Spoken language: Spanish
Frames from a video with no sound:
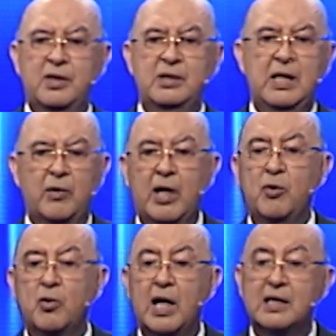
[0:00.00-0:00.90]
y ahora
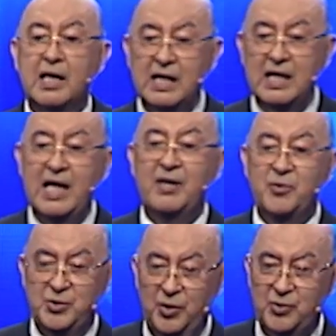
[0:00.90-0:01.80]
nos la traslada a
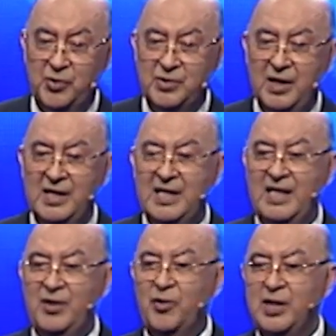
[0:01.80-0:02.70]
nosotros
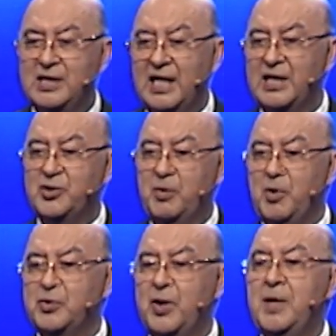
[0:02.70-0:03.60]
y nos dice que
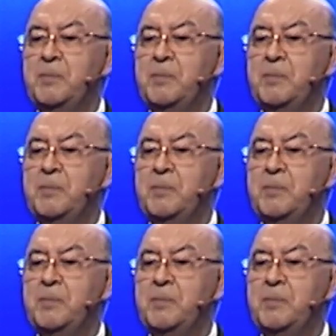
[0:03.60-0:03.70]
somos